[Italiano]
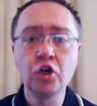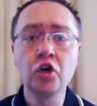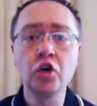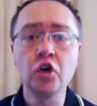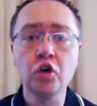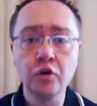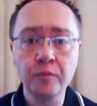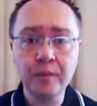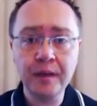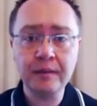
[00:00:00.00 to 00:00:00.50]

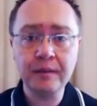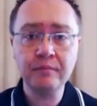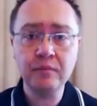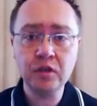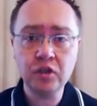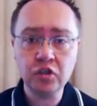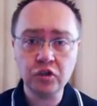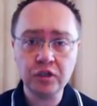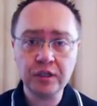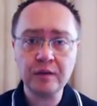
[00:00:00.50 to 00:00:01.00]
come
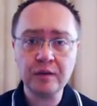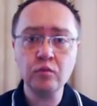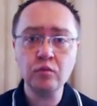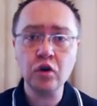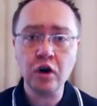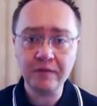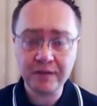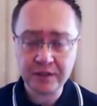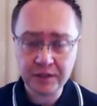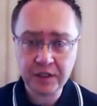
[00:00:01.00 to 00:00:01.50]
bisogna
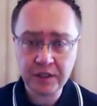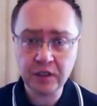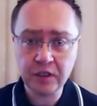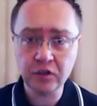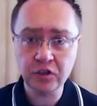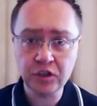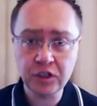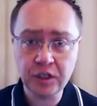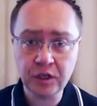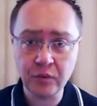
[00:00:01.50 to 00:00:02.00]
muoversi di
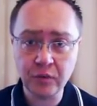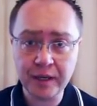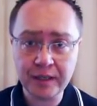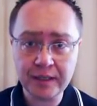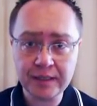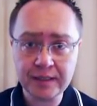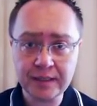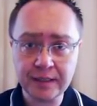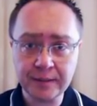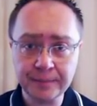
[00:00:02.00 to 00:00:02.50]

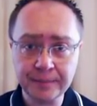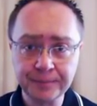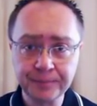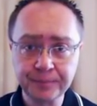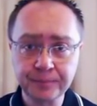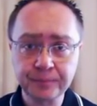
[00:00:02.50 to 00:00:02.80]
conseguenza.